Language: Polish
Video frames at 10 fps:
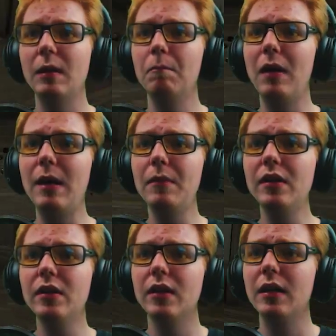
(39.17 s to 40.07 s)

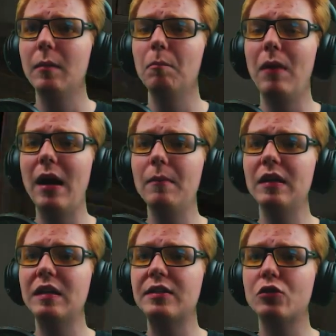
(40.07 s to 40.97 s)
mamy
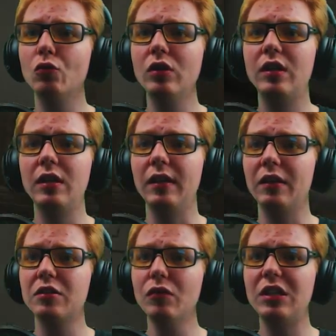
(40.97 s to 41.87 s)
mamy rysunki,
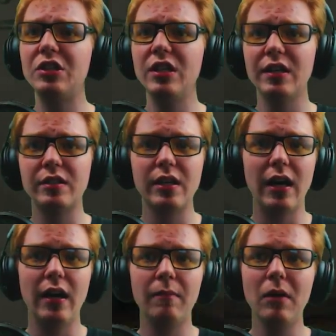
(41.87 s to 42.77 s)
rysunki
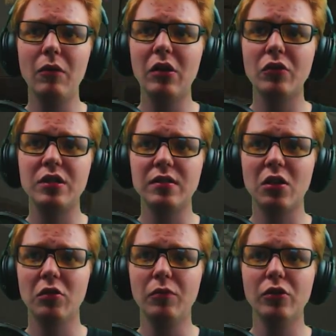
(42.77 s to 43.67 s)
dziecka, małego
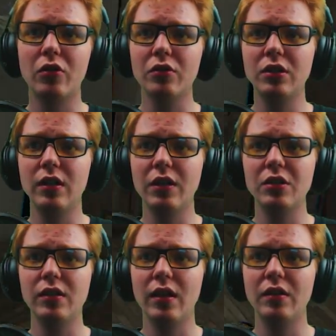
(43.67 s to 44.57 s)
dziecka, no bo dorośli
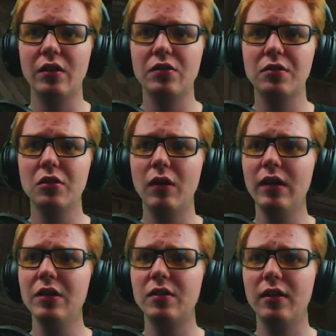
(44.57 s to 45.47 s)
raczej tak nie rysują,
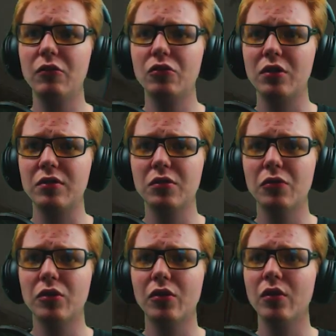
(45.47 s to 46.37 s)
a jeżeli już
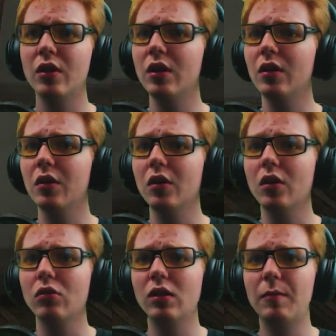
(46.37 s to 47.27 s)
rysują, to,
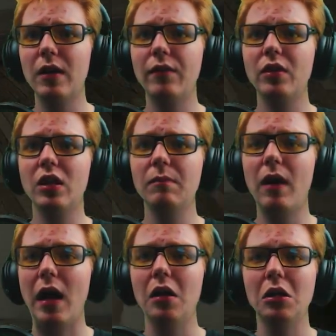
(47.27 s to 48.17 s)
to naprawdę
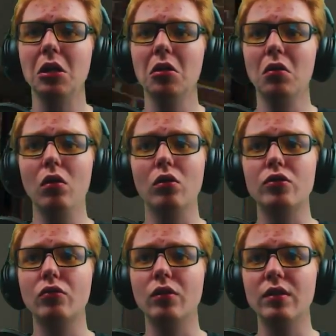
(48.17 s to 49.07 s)
chyba... O,
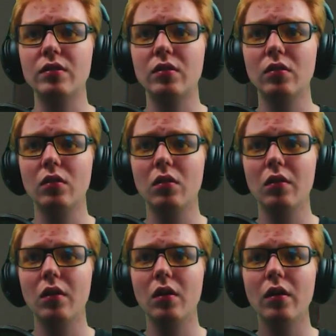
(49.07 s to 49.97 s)
co tu jest?
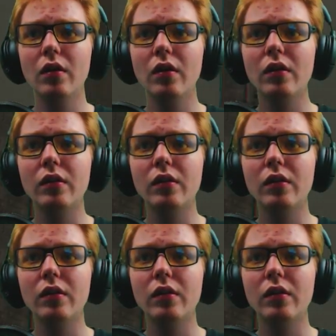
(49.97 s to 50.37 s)
E,